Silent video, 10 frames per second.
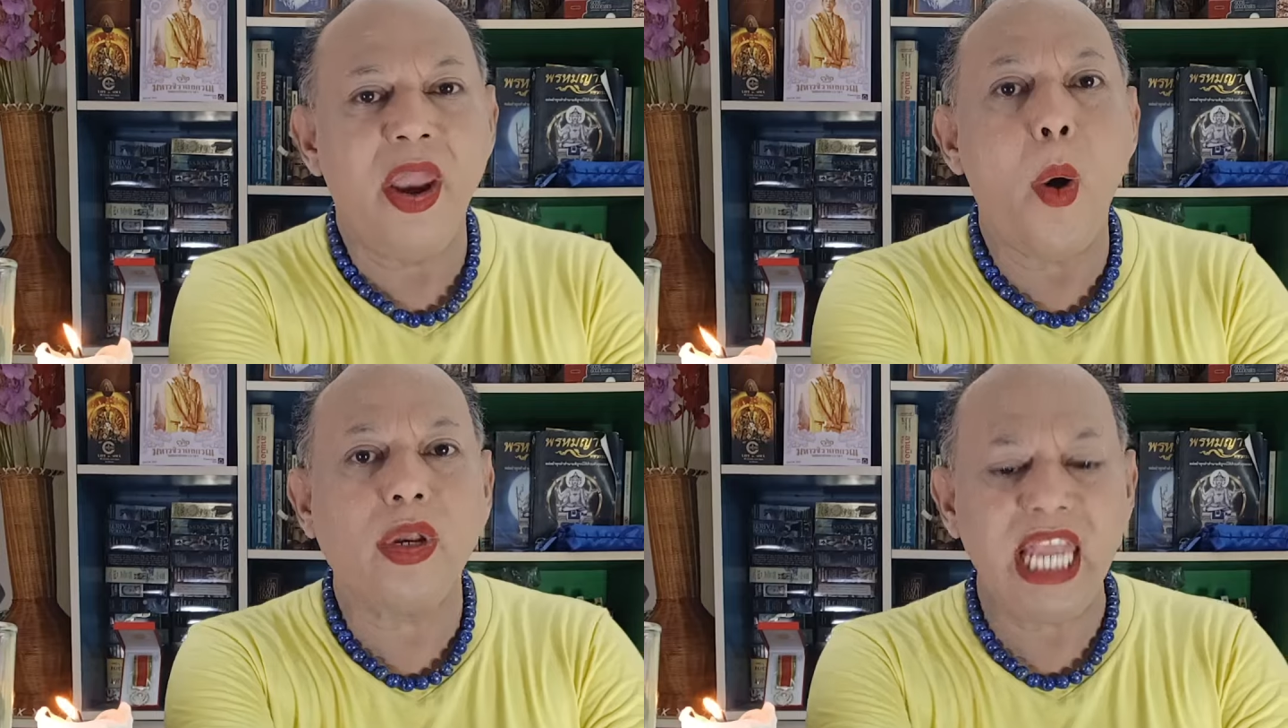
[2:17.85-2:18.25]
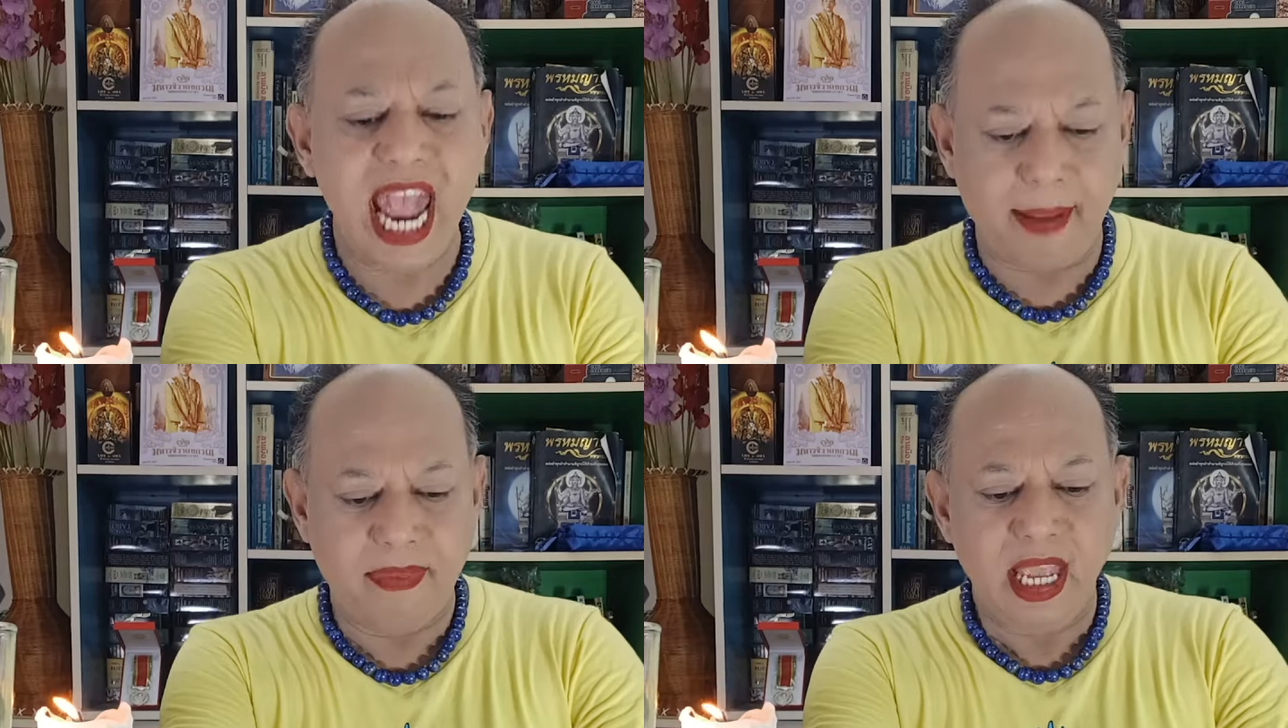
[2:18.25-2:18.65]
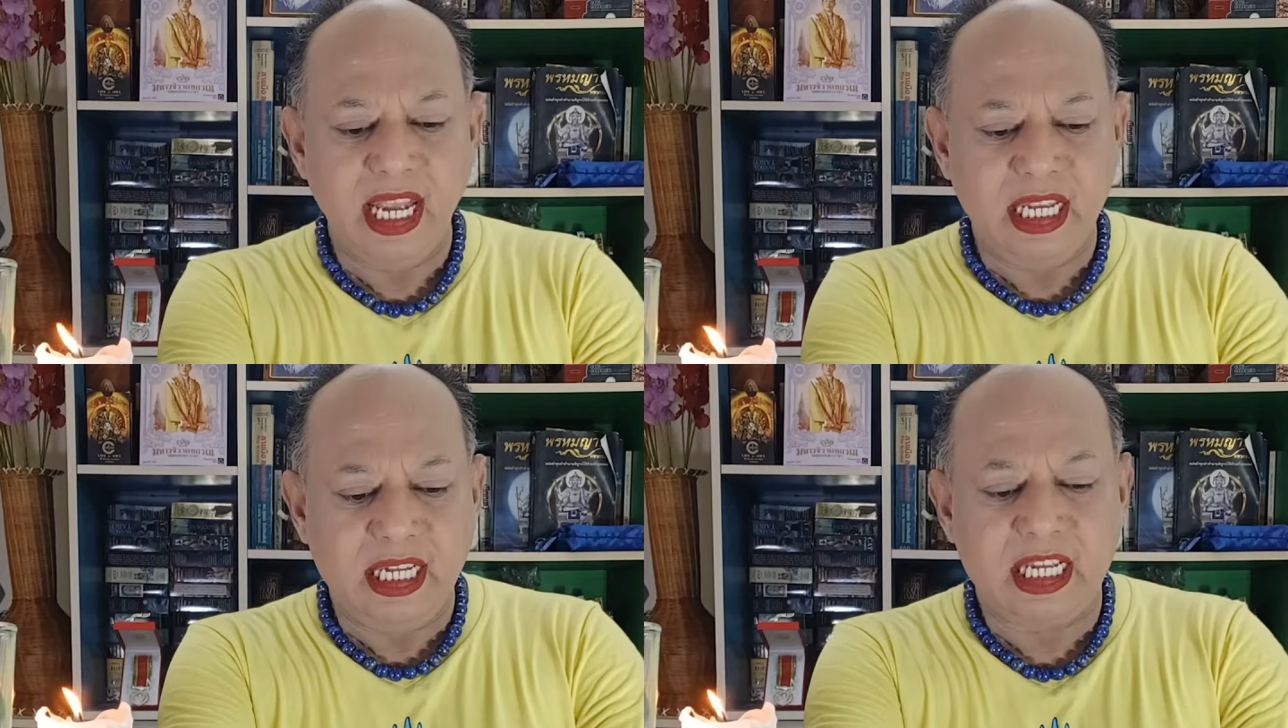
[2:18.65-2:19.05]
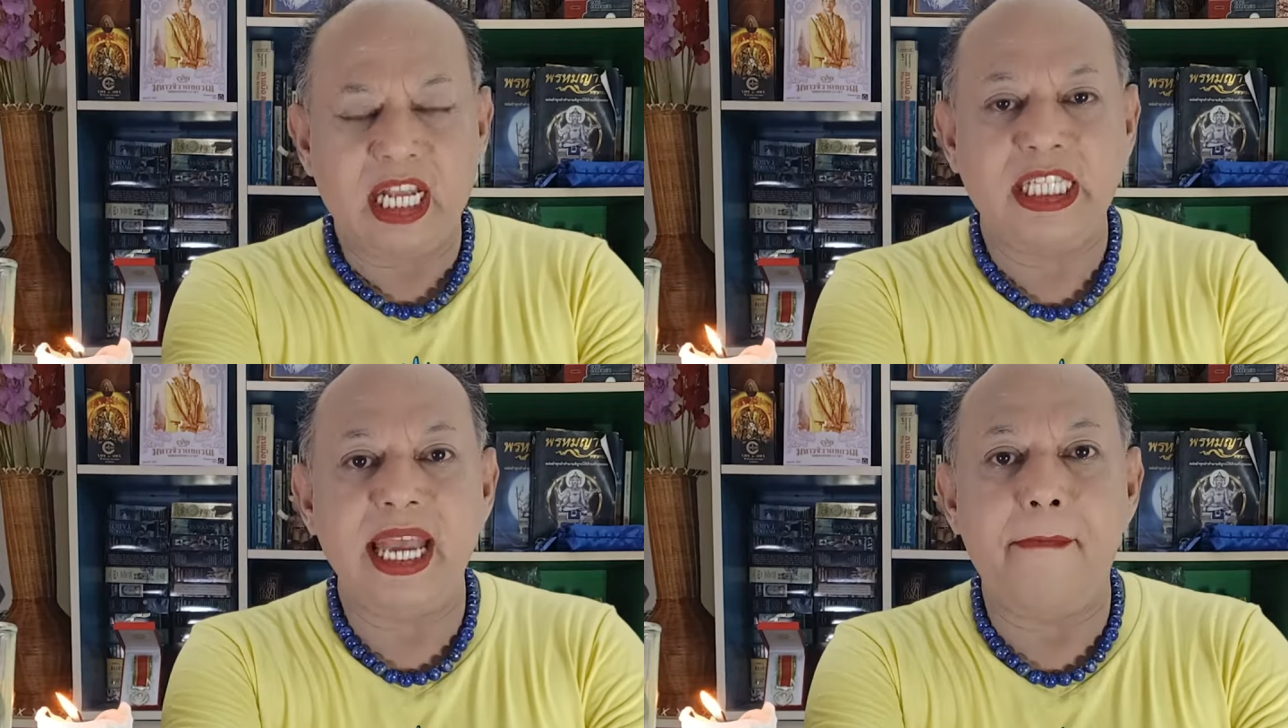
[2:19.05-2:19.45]
นกเนี่ย
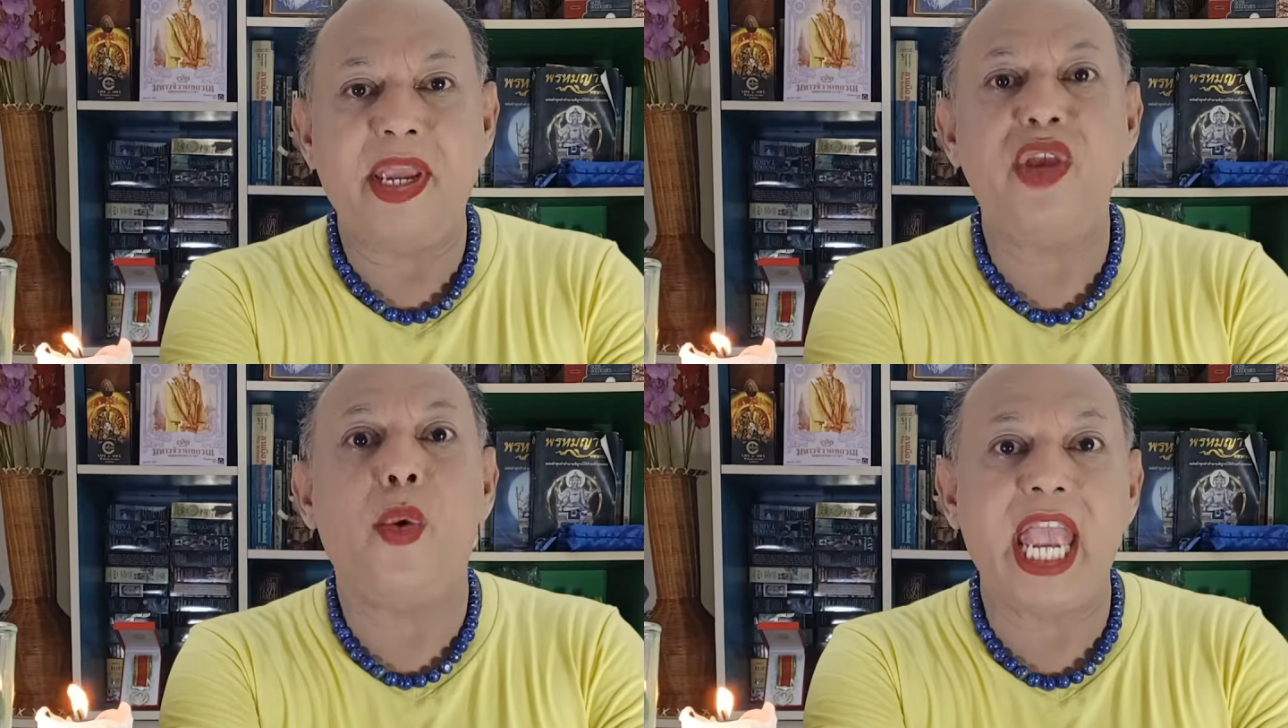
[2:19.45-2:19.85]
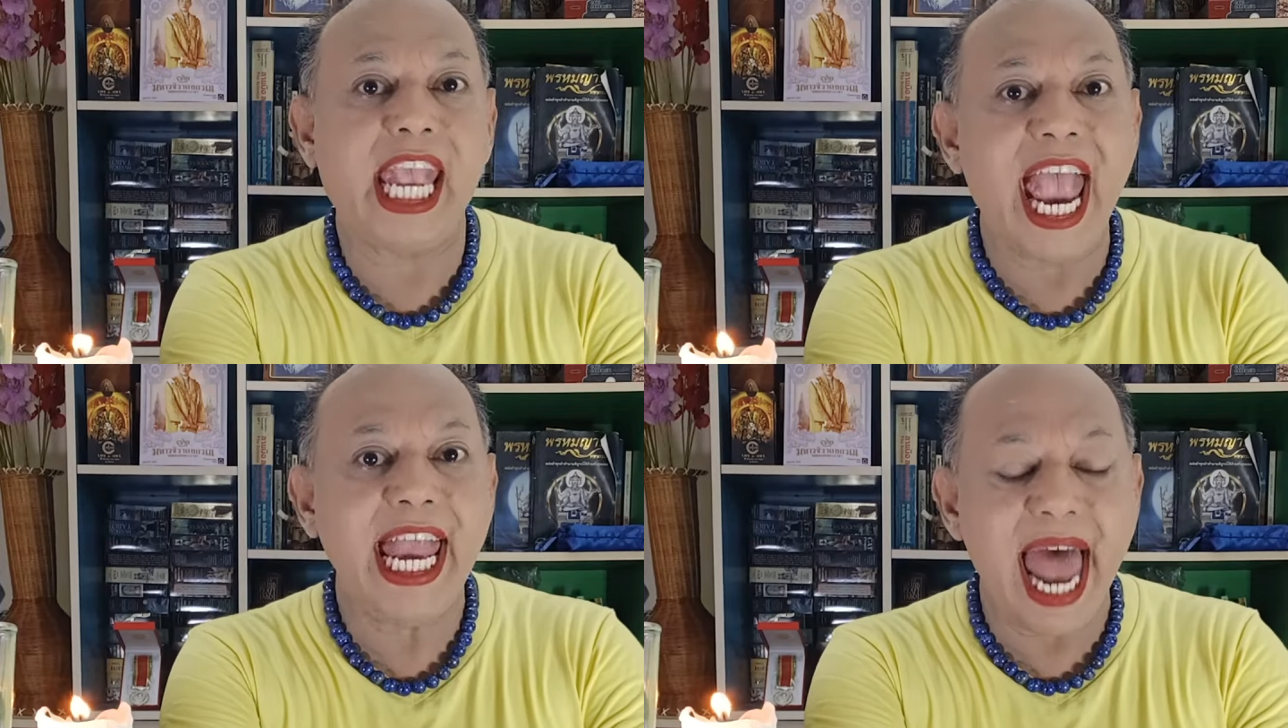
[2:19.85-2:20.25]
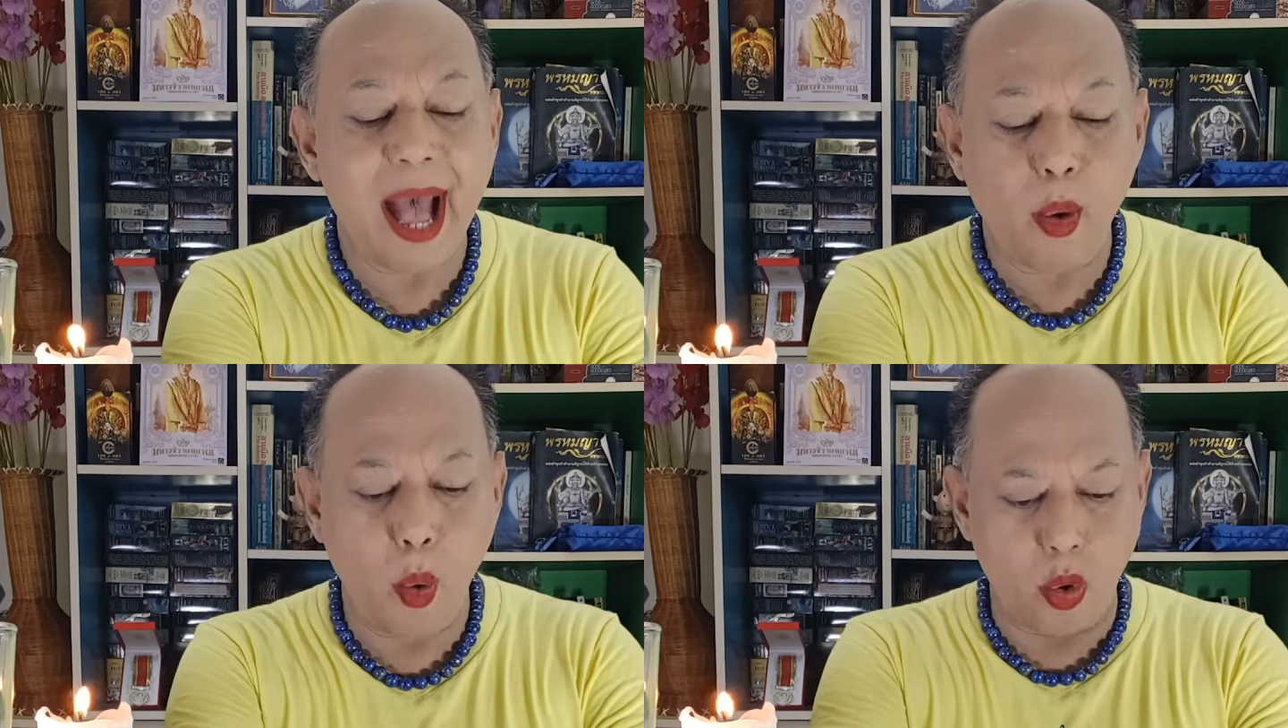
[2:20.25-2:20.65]
จะมาอยู่ใกล้ ๆ เรา